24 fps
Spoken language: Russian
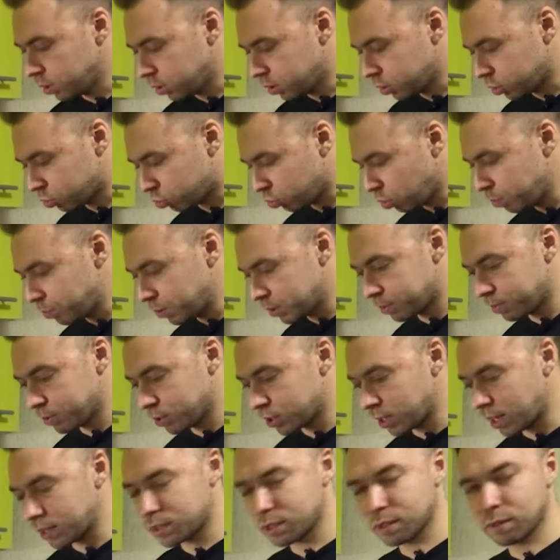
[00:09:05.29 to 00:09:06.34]
Чтобы
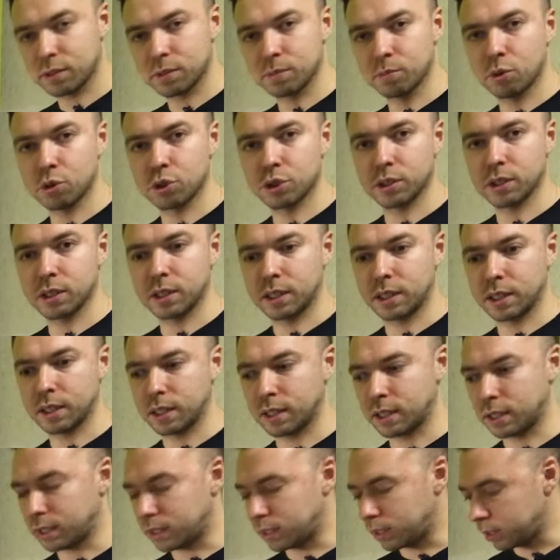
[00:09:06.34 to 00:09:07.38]
избежать всевозможных
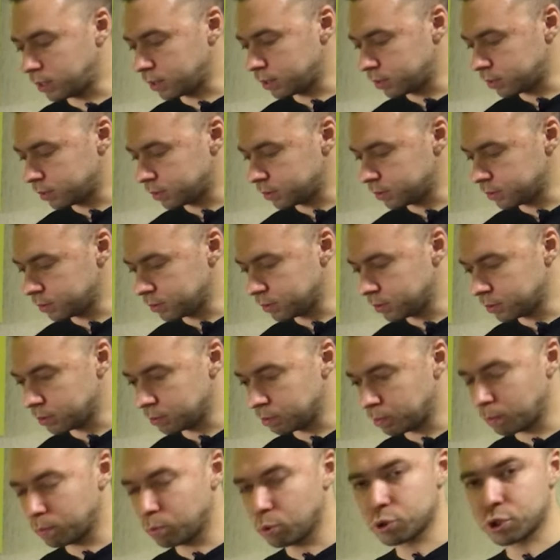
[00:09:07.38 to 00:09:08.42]
э,
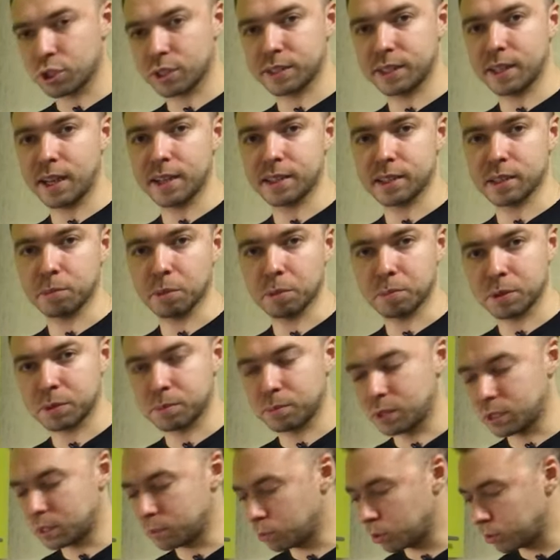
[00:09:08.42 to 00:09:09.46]
побочек с яйцами.
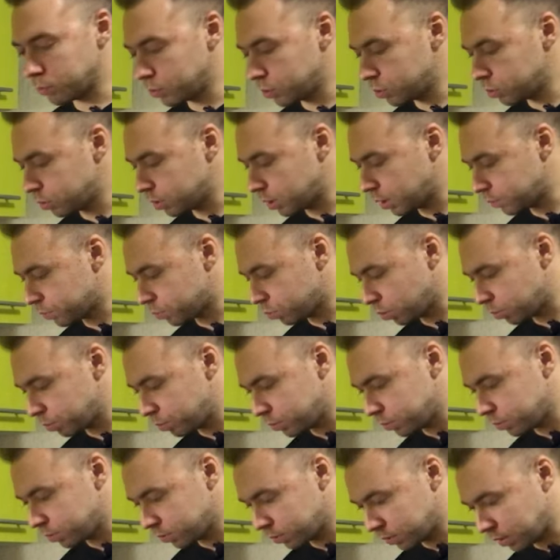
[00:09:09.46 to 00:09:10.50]
Посмотрите мое видео, я все,
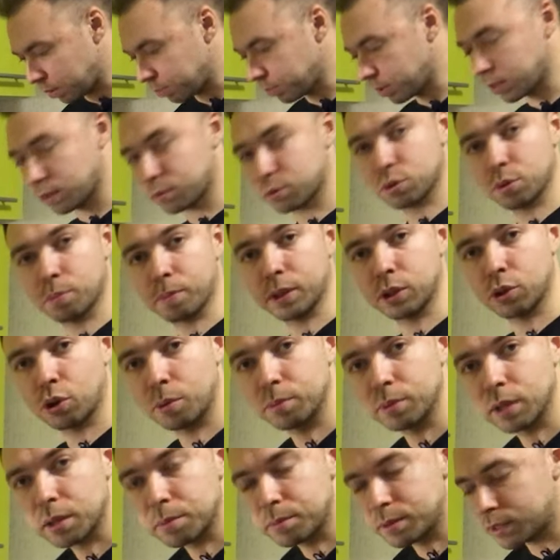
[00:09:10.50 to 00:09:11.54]
там это все
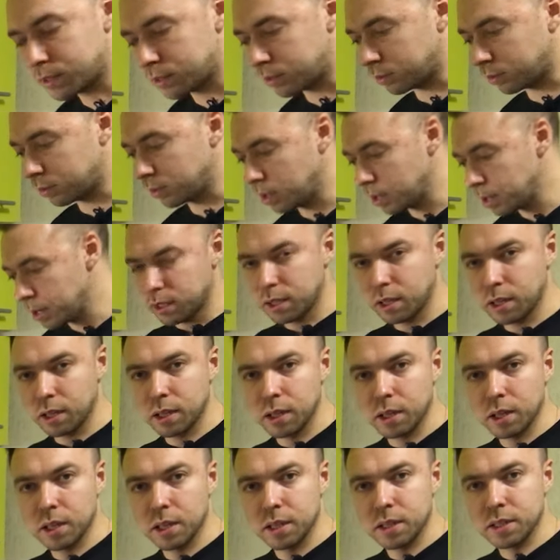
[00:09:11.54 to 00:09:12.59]
подробно объяснил.
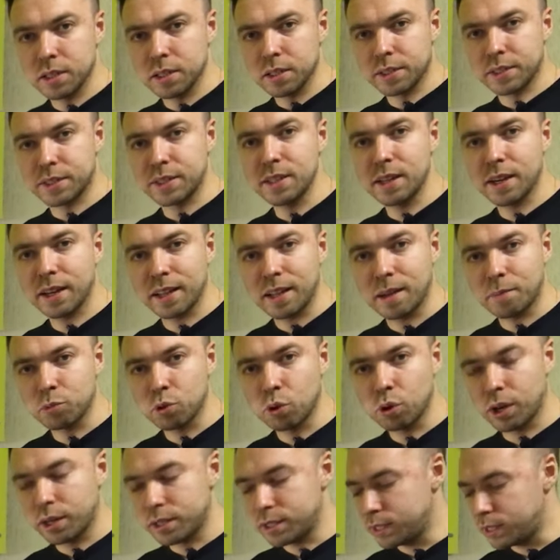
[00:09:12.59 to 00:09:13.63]
Сыра я
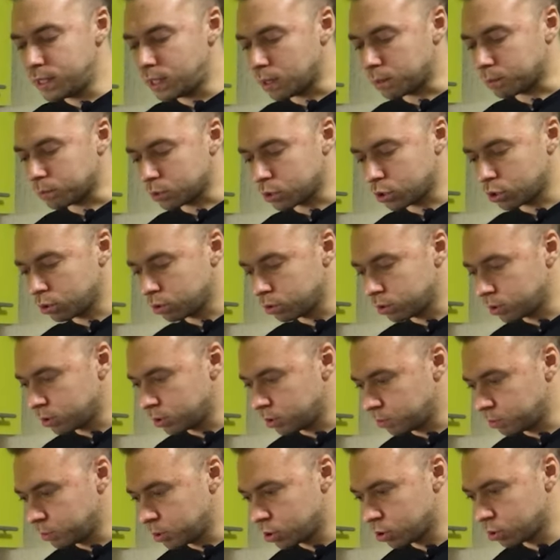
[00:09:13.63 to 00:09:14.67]
много не ем.
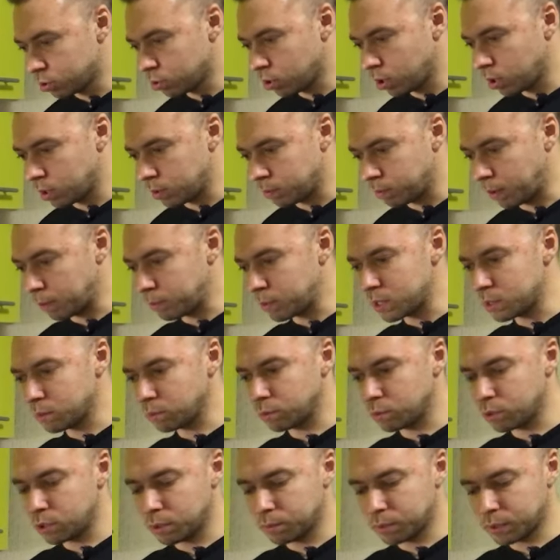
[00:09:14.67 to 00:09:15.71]
Э, мы с женой по
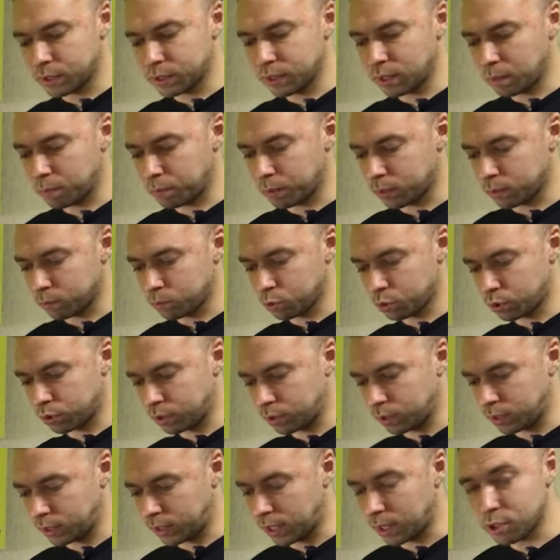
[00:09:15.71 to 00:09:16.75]
минимуму едим сыра, потому
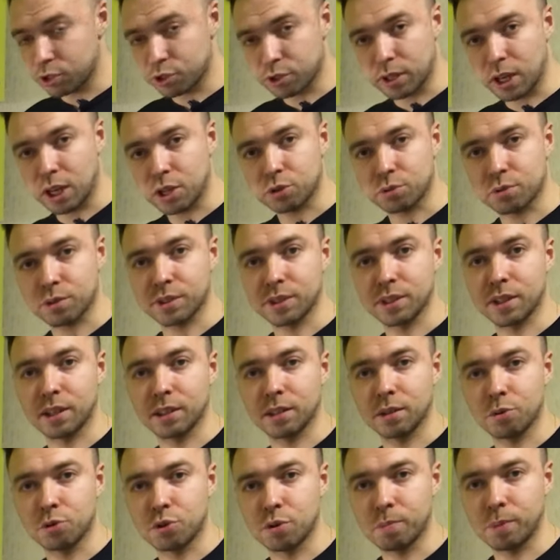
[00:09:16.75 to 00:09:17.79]
что я не считаю, что сыр
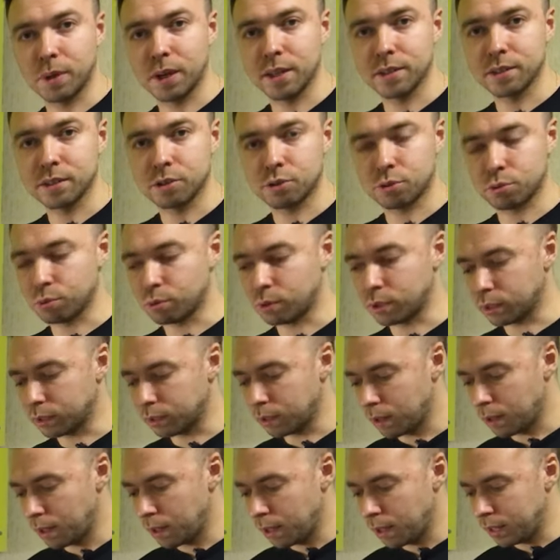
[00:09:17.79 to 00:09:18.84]
это очень полезная штука.
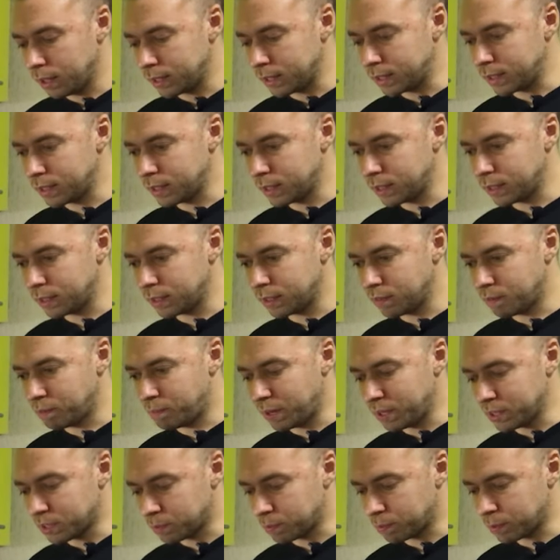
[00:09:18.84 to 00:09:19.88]
И, в
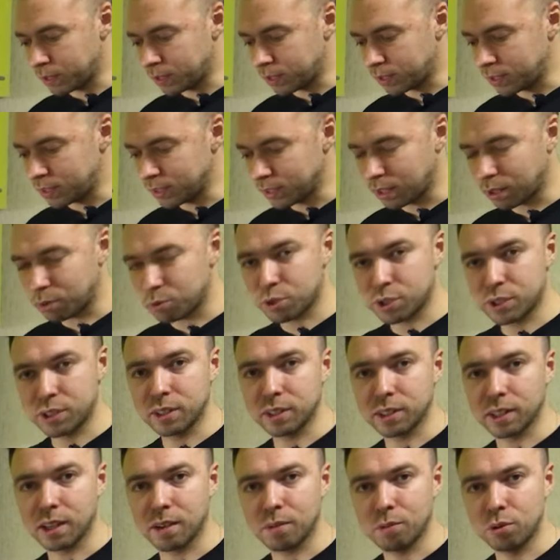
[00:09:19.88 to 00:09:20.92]
принципе, не так уж
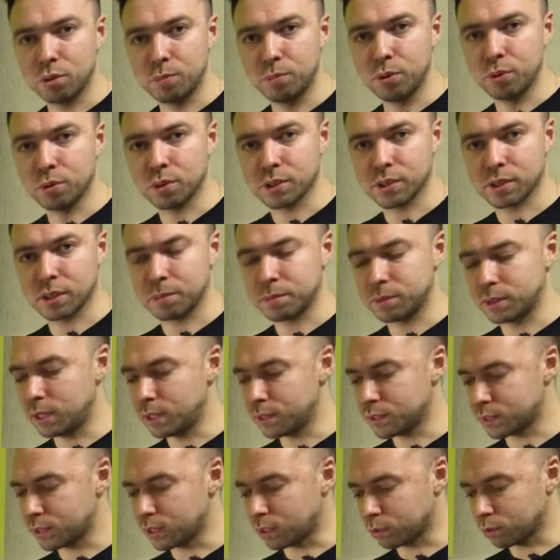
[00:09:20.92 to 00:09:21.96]
сильно я его люблю, на самом деле,
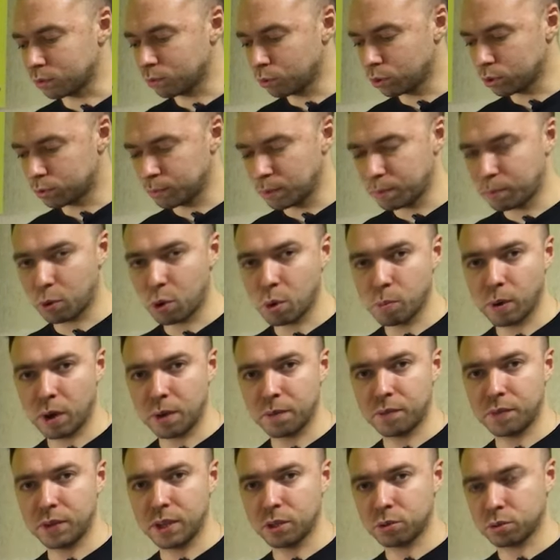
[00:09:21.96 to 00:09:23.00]
сыр. Ну вот мы покупаем
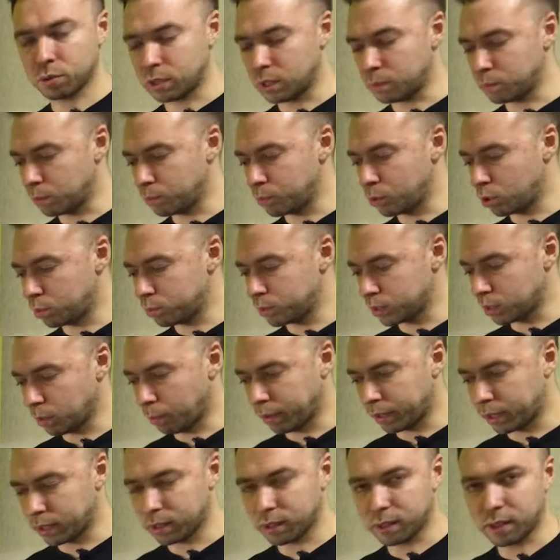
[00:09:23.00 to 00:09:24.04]
фету, да, мы берем где-то
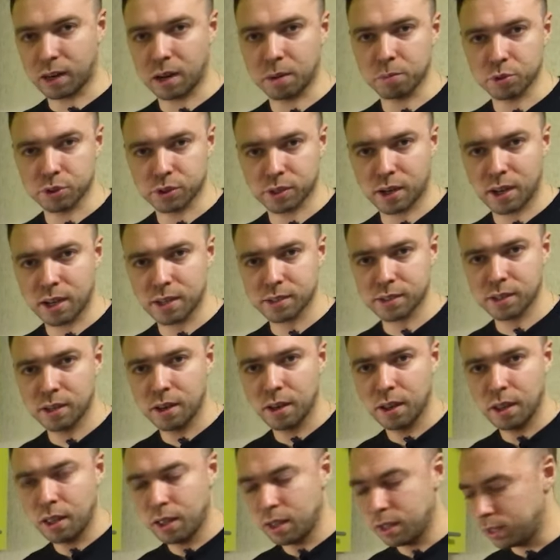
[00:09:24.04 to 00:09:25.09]
по килограмму за раз.
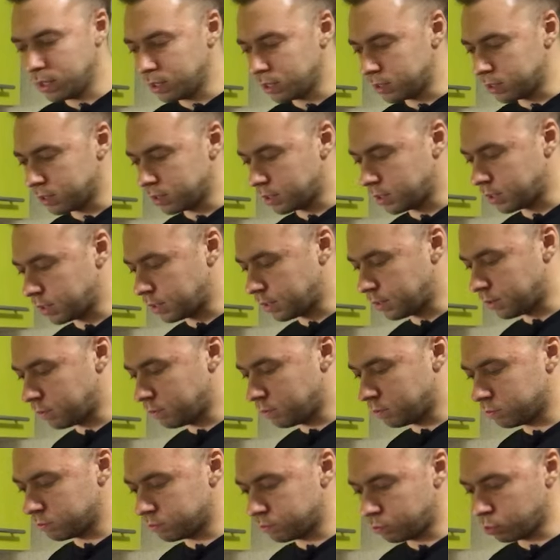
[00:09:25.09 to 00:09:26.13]
Э,
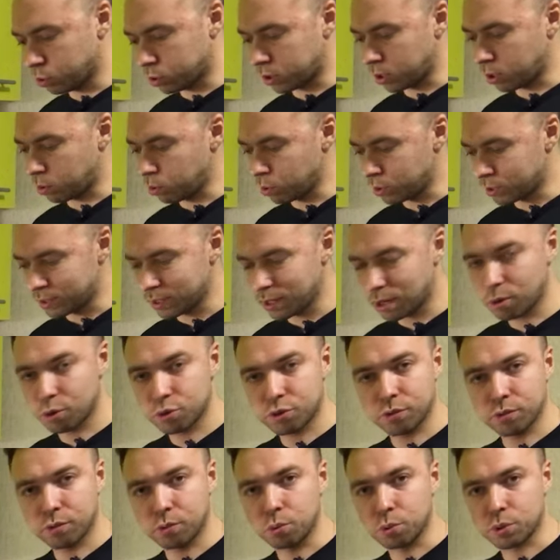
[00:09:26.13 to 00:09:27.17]
вот такой сыр
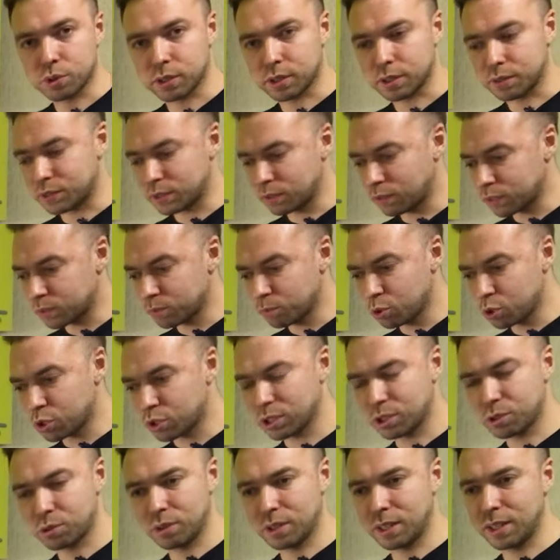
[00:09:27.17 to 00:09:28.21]
очень вкусный.
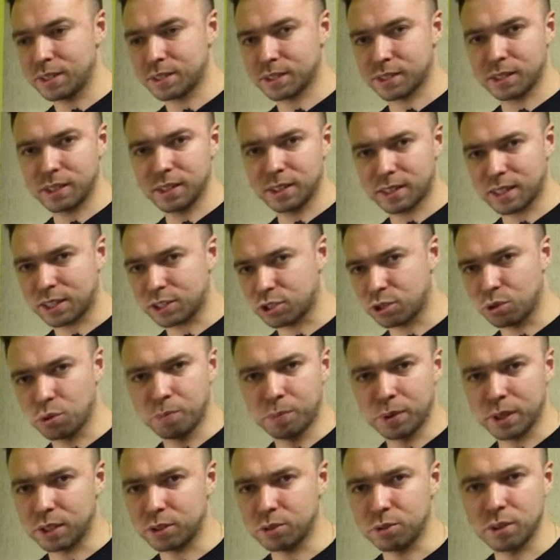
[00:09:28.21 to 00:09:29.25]
Всевозможные другие сыры, также
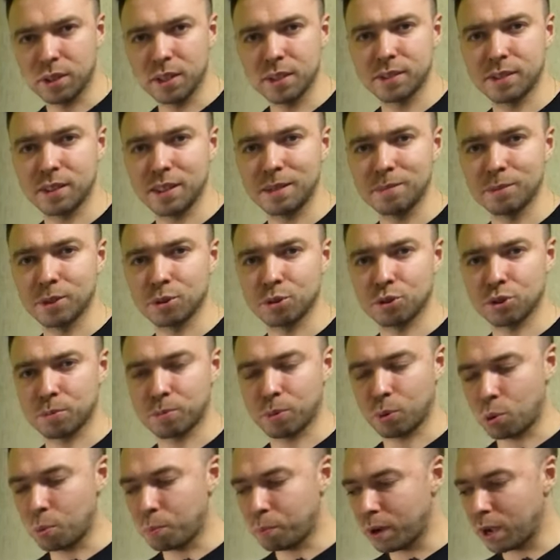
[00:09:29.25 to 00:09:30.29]
любые другие сыры мы тоже
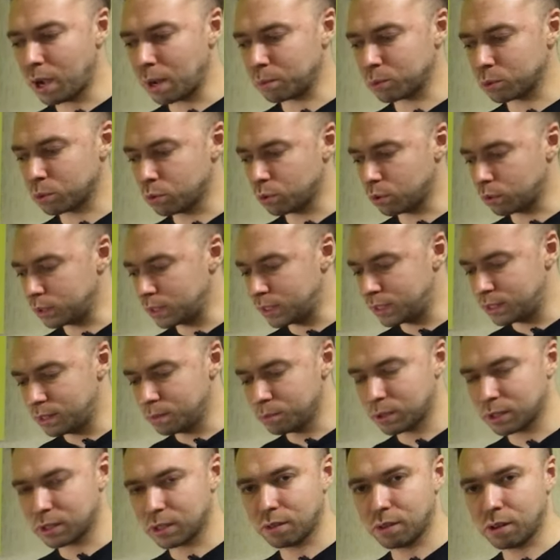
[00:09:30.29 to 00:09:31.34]
покупаем, но
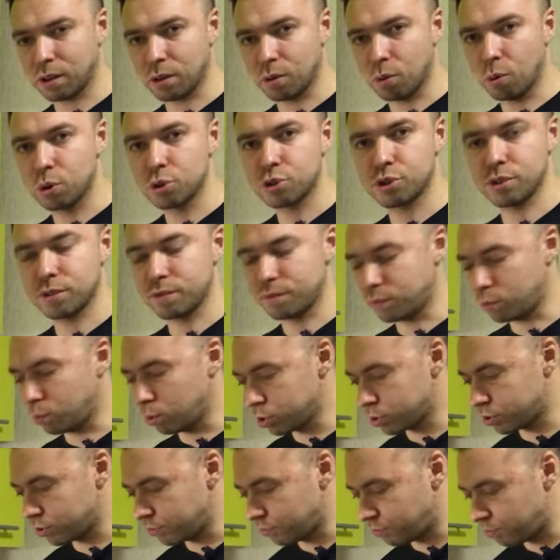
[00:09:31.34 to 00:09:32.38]
едим этого
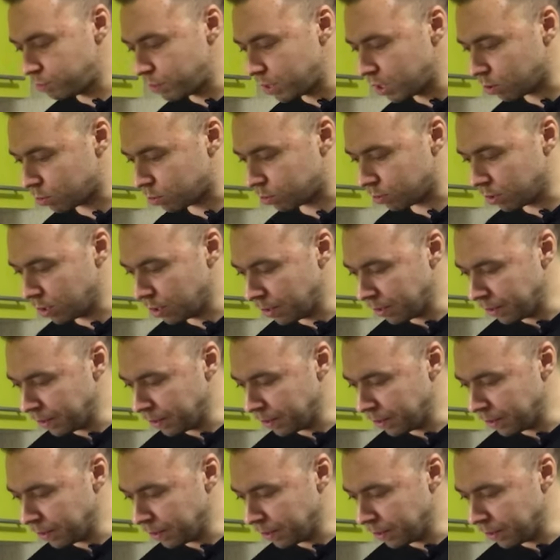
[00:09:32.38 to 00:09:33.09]
очень-очень в меру.